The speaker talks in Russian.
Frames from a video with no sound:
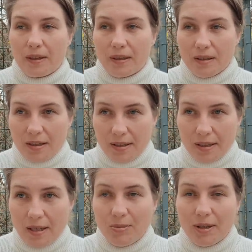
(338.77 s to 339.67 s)

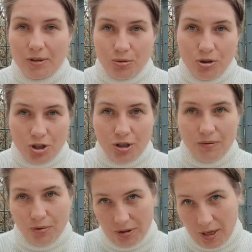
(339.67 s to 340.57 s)
израильтянами, которые жили
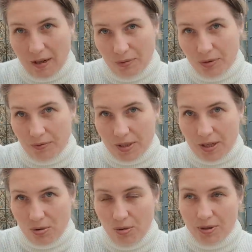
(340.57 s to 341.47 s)
вот так вот
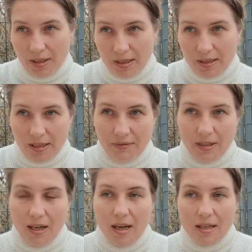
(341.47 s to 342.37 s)
высоко, да, на
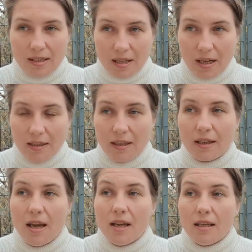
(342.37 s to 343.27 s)
севере страны.
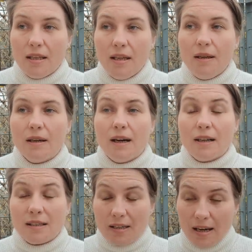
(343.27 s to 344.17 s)
И,
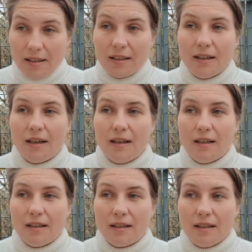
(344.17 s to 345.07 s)
кстати,
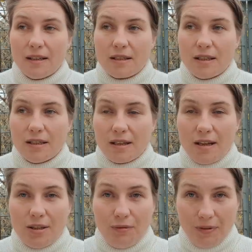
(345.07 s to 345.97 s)
а, из
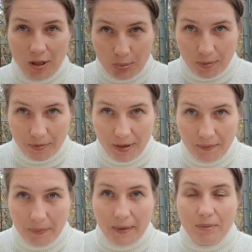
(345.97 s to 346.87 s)
Кейсарии Филипповой
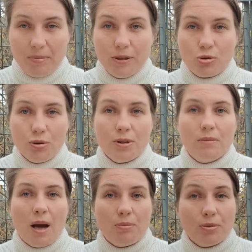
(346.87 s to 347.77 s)
был
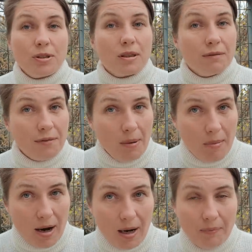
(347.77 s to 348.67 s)
родом апостол
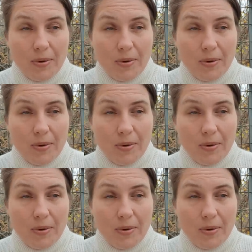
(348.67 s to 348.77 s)
Фома.